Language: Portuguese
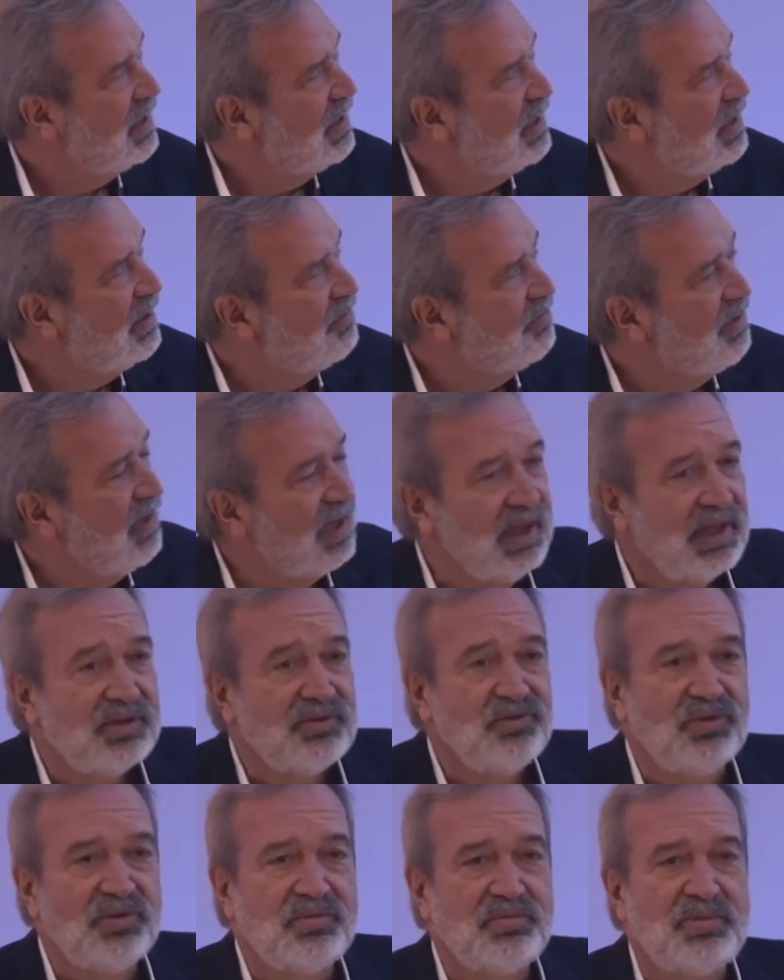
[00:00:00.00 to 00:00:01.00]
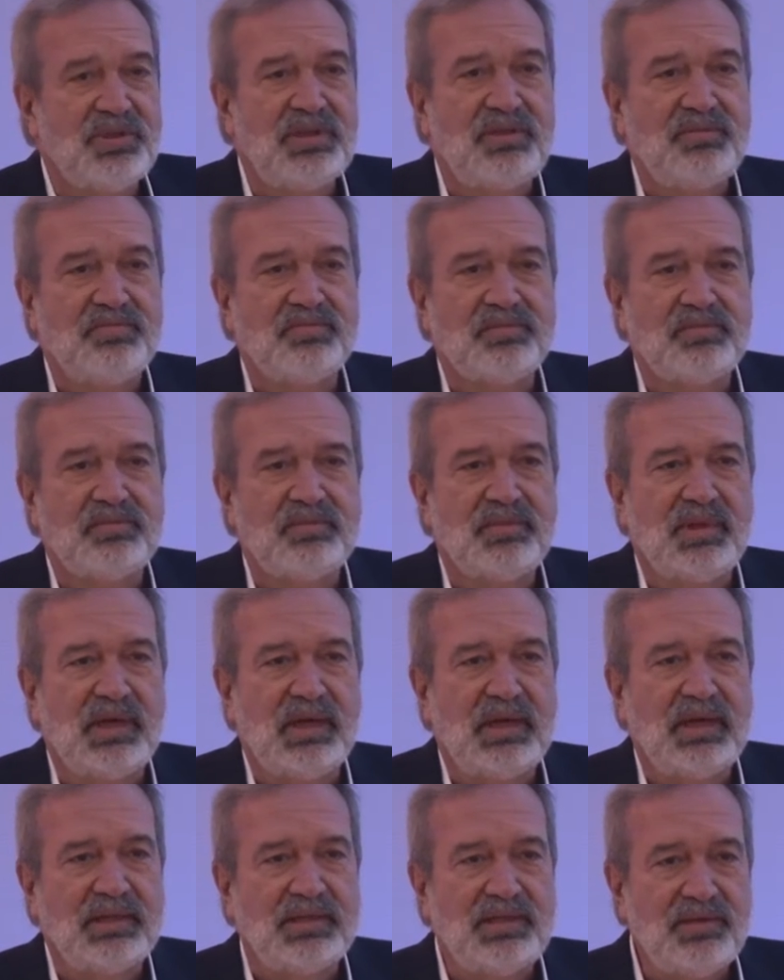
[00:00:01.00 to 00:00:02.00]
e falar sobre
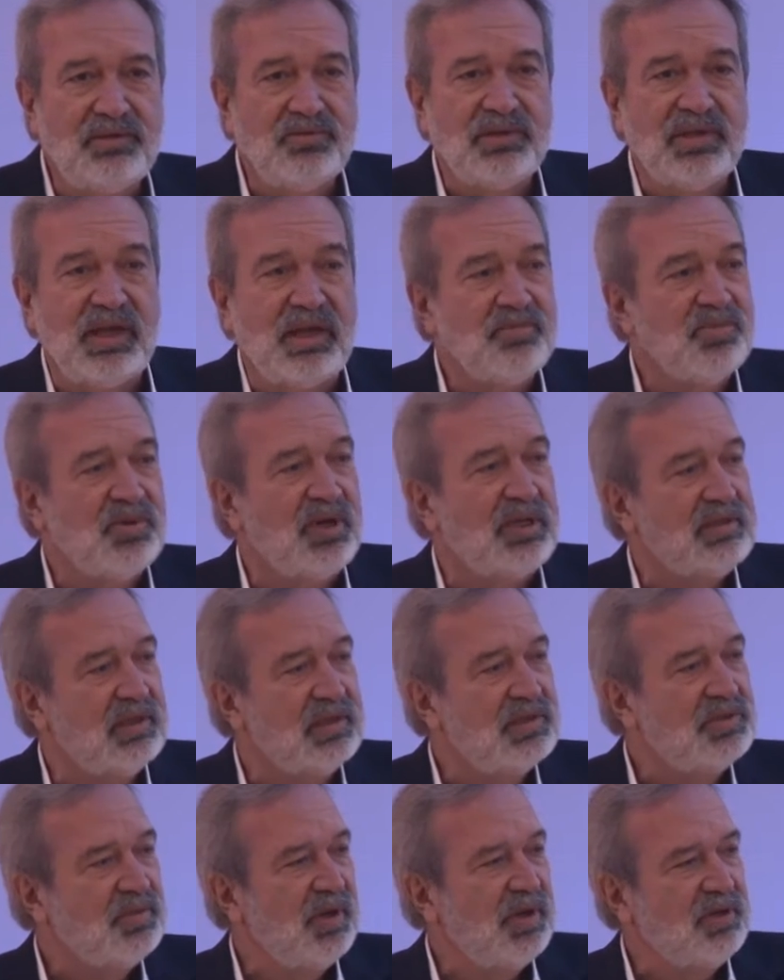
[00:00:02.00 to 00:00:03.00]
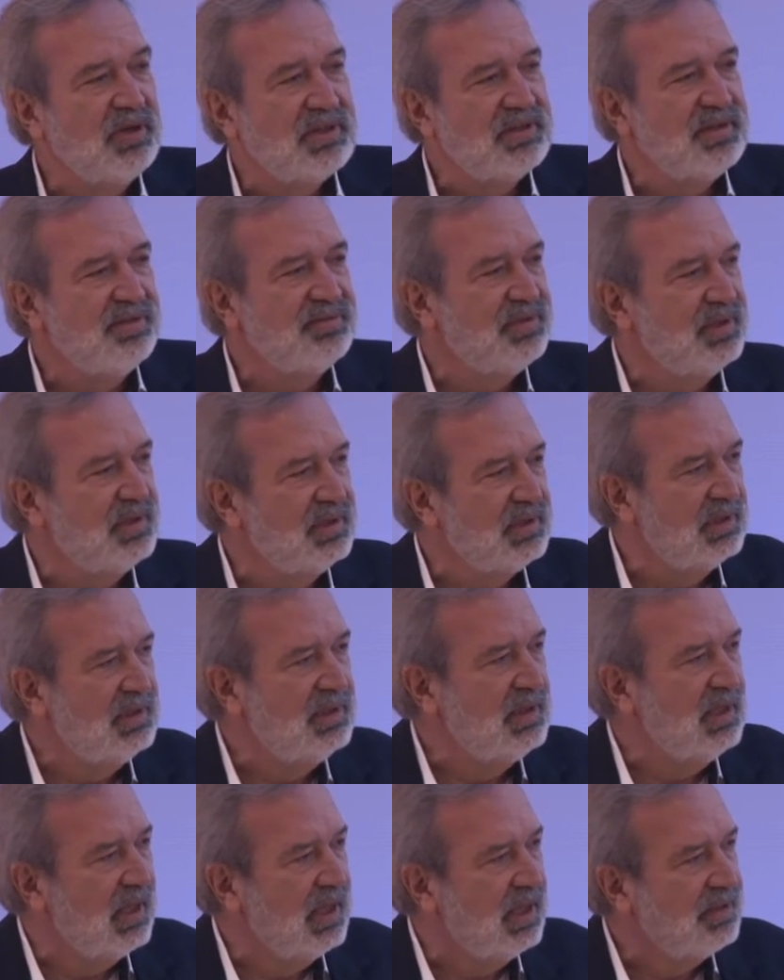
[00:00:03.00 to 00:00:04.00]
aquilo que é importante para a nossa vida,
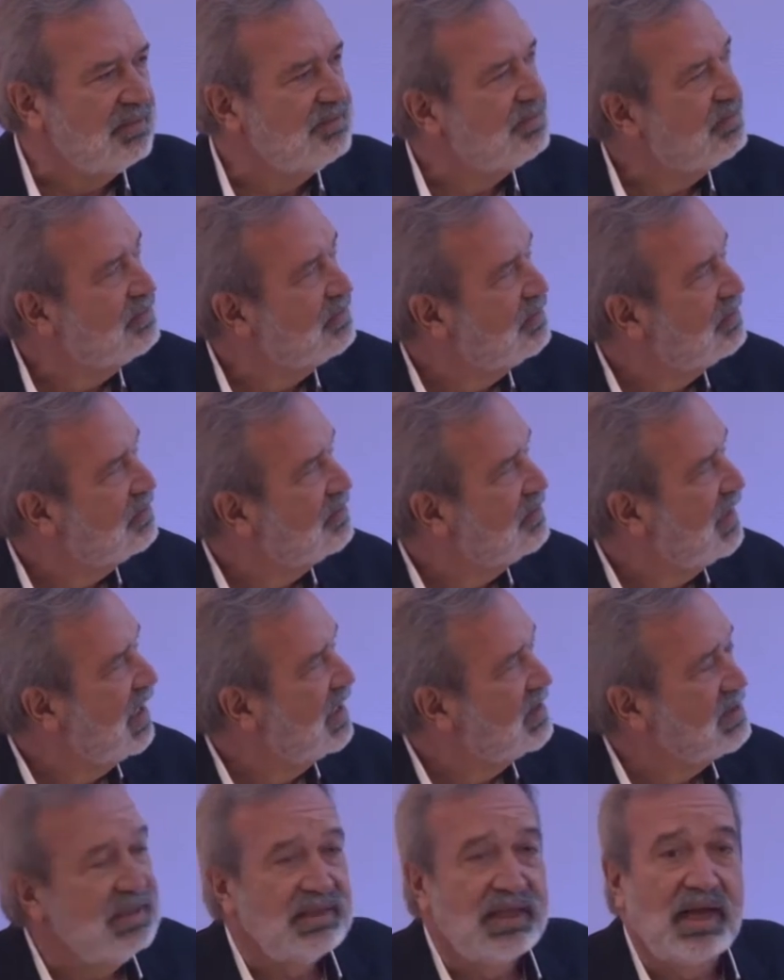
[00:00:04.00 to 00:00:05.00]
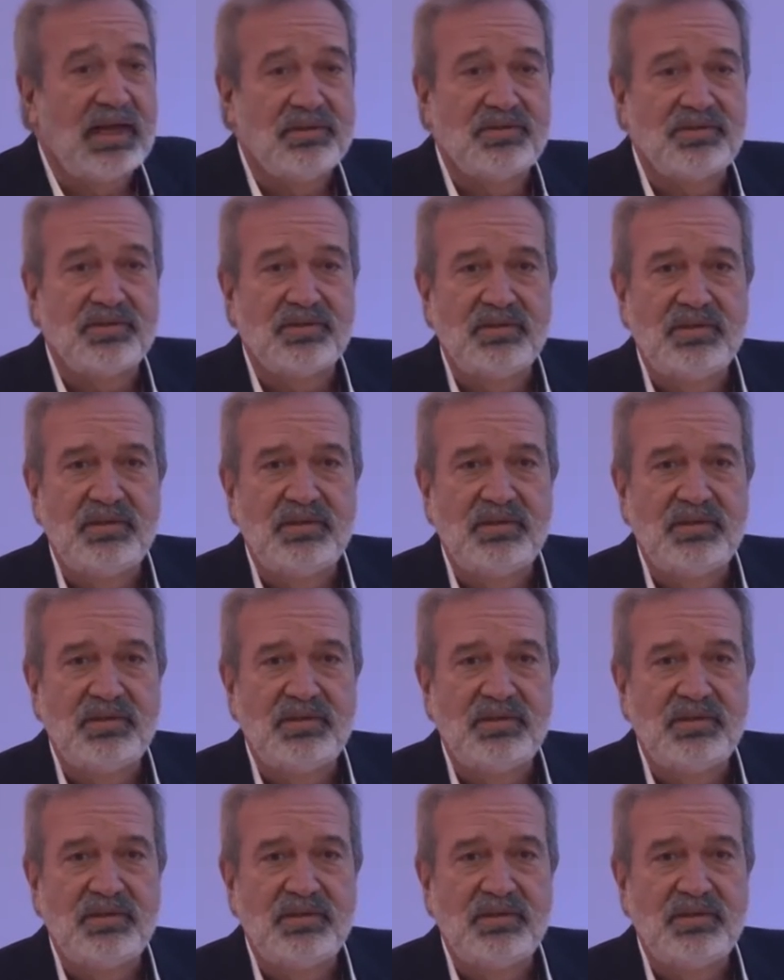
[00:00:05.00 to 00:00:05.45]
que é a cidade.